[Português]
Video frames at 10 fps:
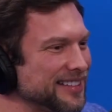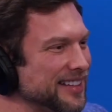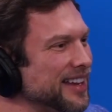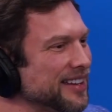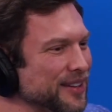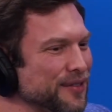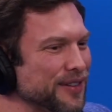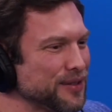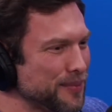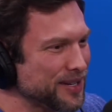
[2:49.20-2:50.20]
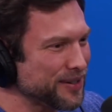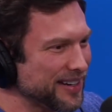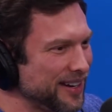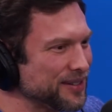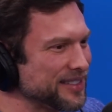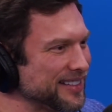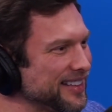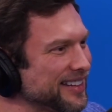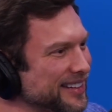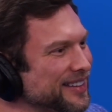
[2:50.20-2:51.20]
que? Né? O que, que eu faço? Abaixo a calça?
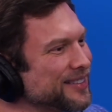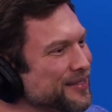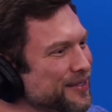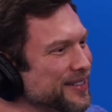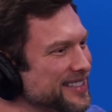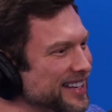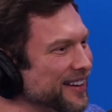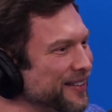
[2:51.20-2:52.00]
Né? O que, que eu vou fazer